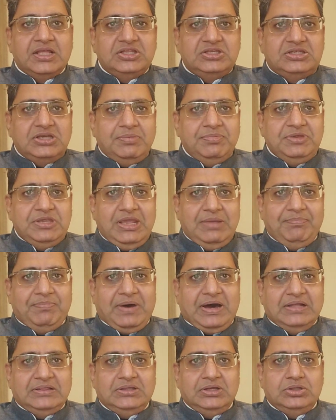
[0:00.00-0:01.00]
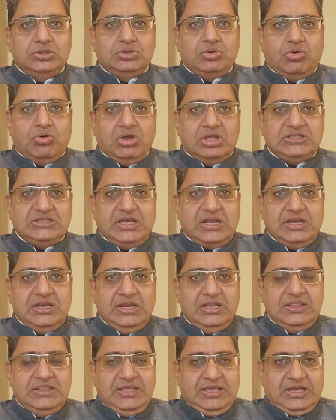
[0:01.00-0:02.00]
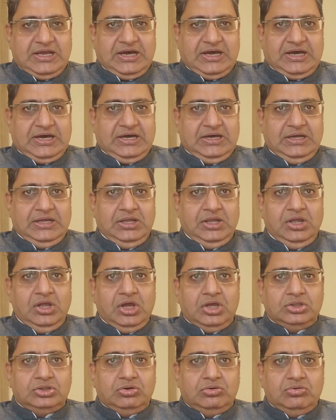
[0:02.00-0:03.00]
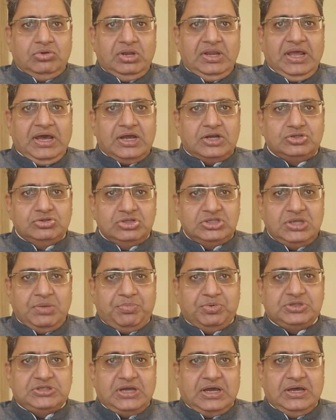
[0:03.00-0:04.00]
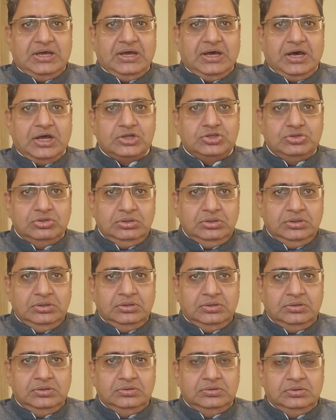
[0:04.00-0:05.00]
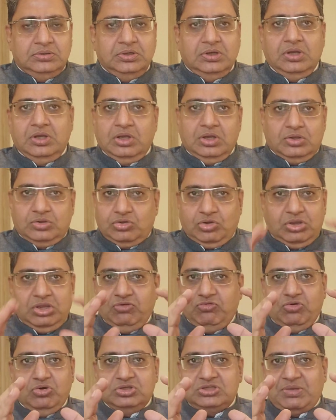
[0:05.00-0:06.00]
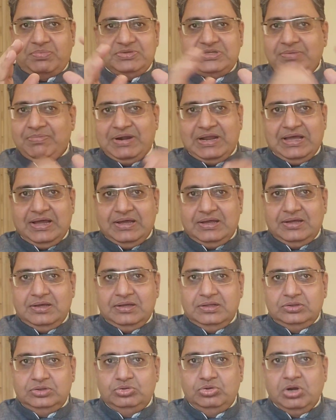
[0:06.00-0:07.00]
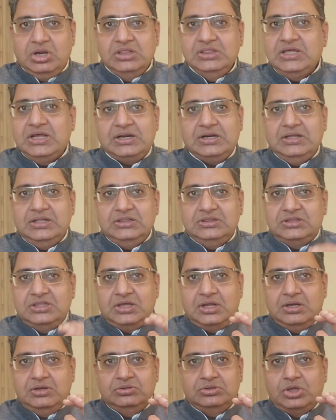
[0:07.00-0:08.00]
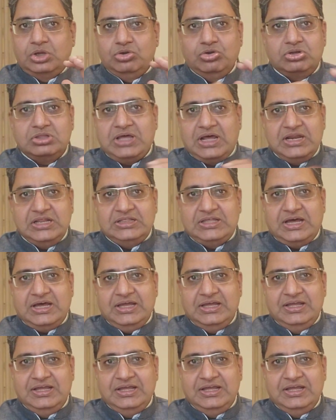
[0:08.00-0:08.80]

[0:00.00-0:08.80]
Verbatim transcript: जब ये बात द्रोणाचार्य ने देखा तो उन्होंने अर्जुन से पूछा अर्जुन क्योंकि वो सबसे बड़ा धुरंधर धनुर्धारी था